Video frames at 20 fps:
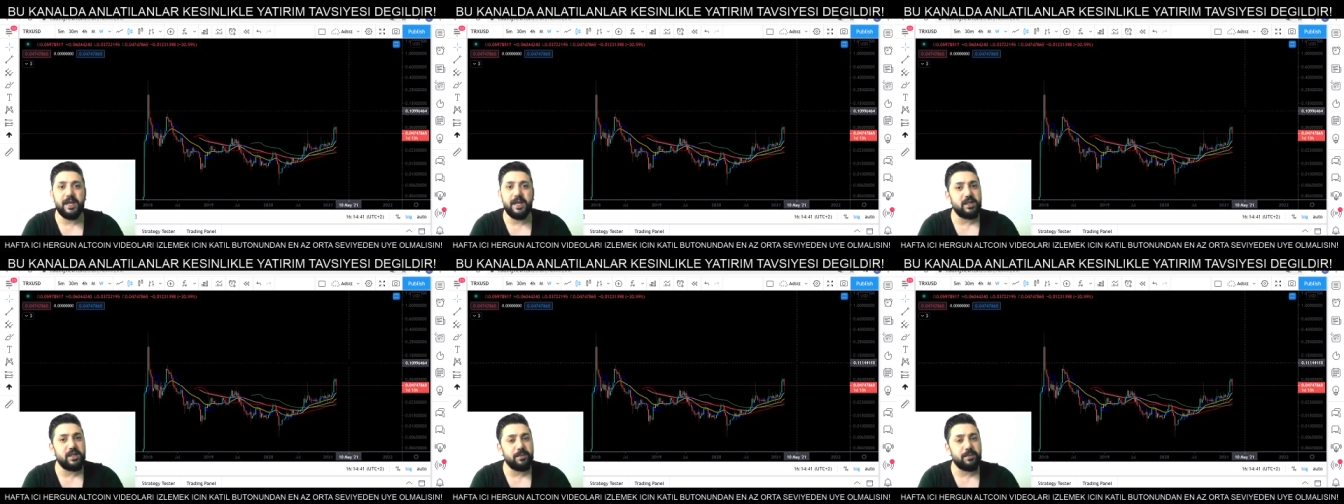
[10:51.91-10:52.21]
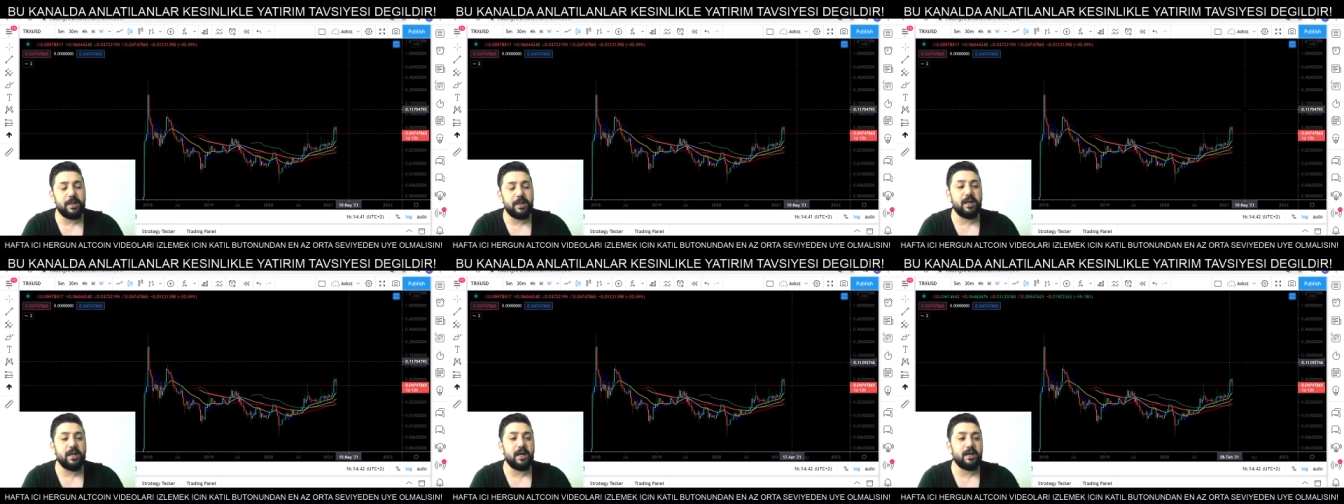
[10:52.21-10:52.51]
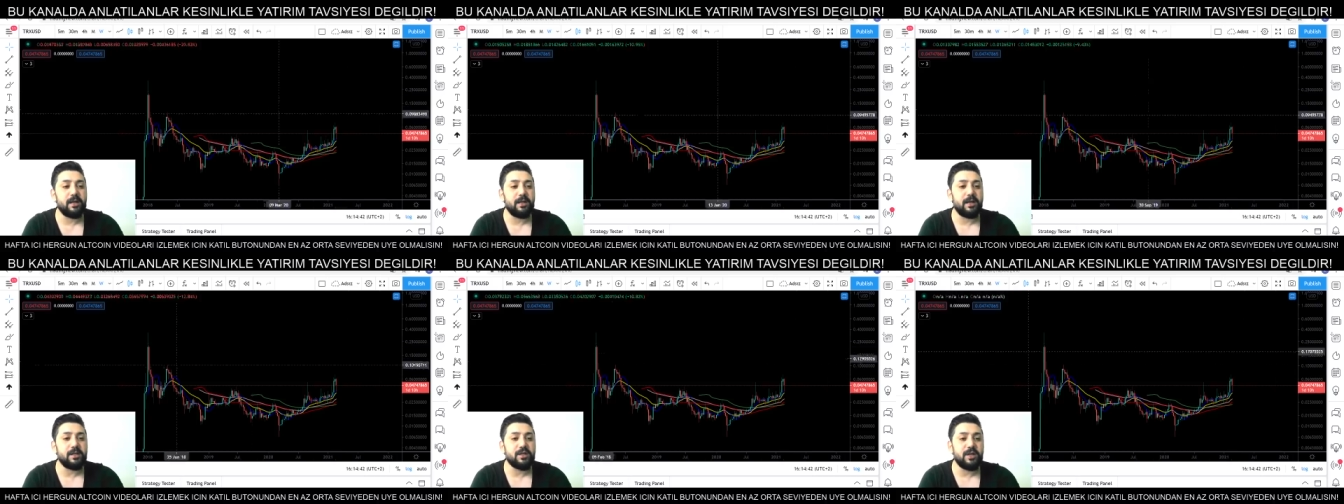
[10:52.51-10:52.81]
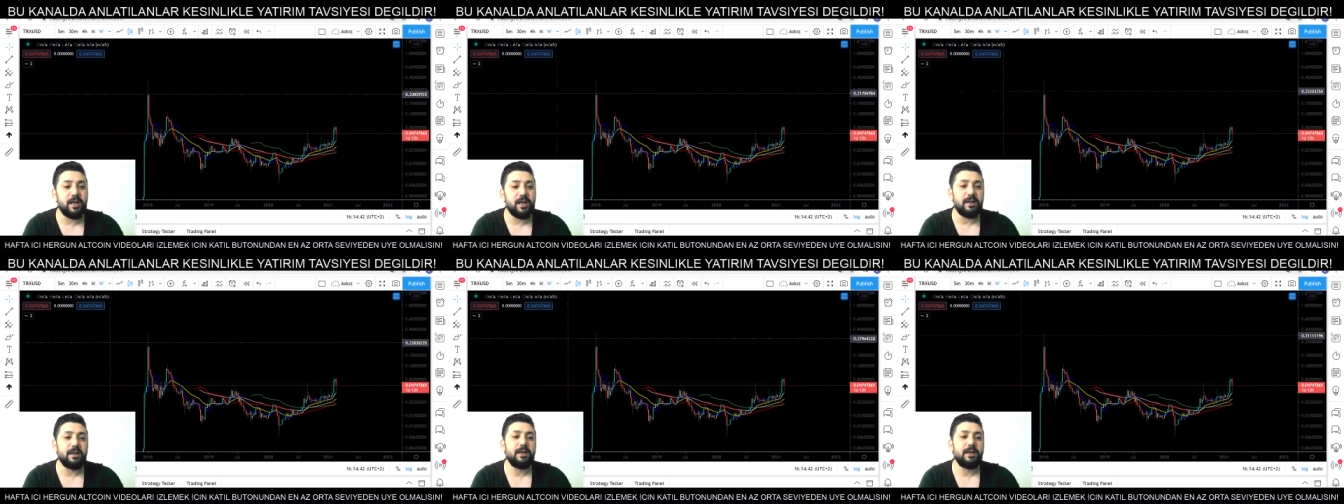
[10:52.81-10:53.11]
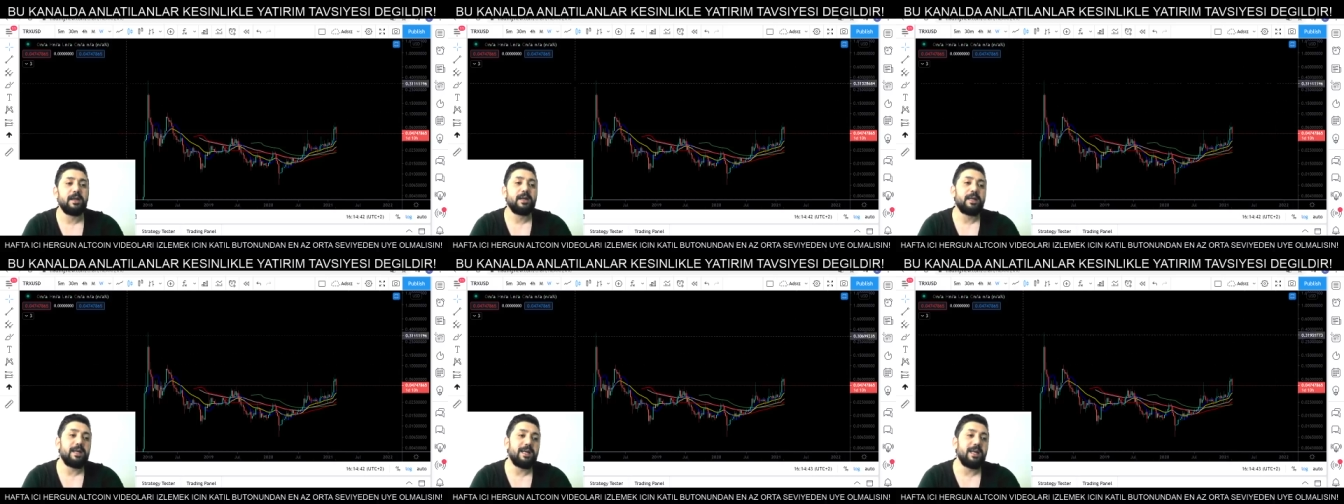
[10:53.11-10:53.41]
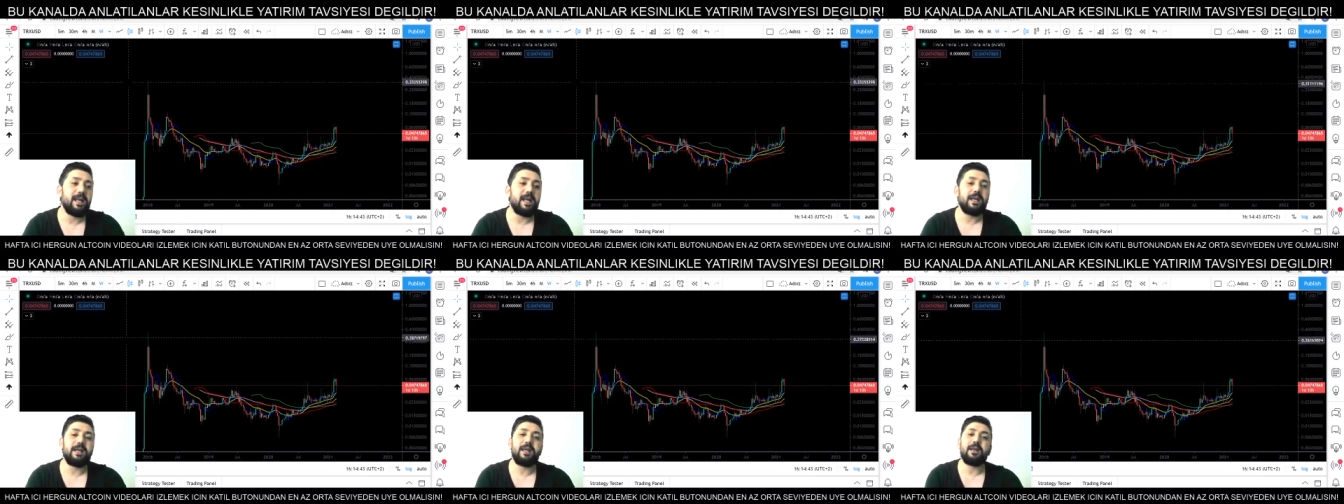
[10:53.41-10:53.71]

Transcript: değişmedi arkadaşlar. İlerleyen